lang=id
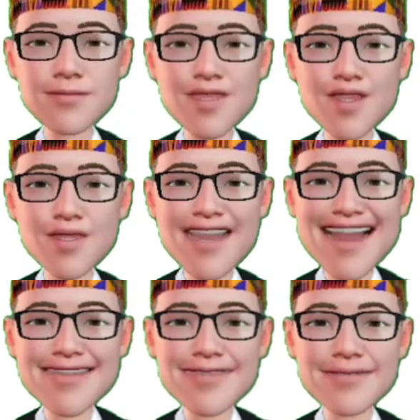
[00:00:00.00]

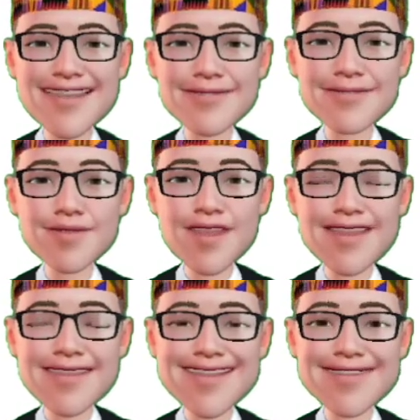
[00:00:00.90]
Kemudian yang
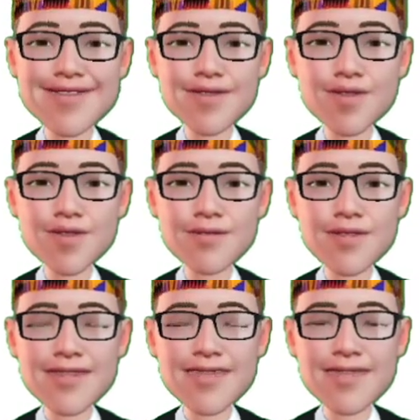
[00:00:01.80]
kedua yaitu
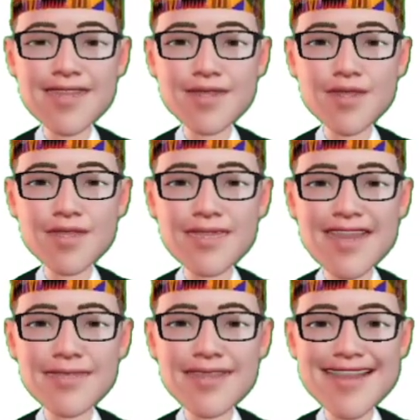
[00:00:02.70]
ketika
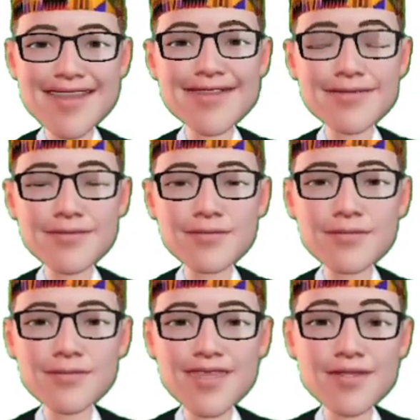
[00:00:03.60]
berbicara,
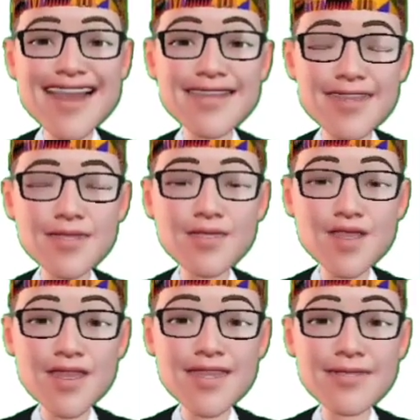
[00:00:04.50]
kita harus
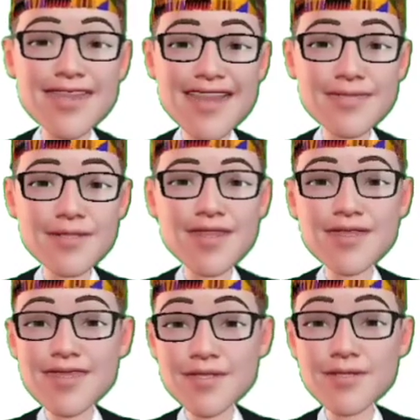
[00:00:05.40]
berbicara
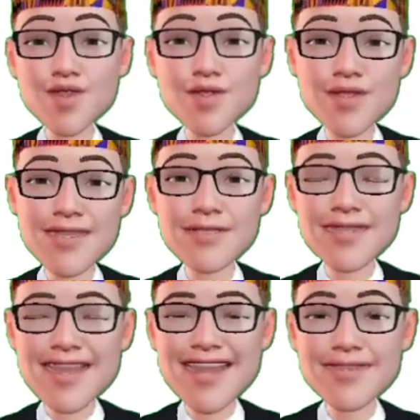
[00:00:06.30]
dengan lembut dan
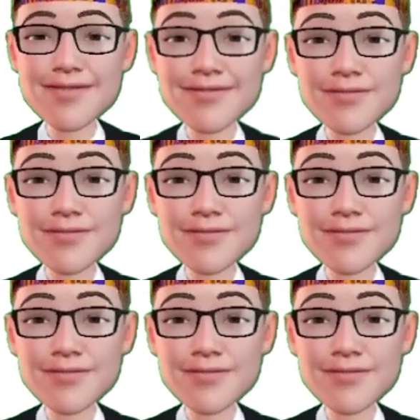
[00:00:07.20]
tenang.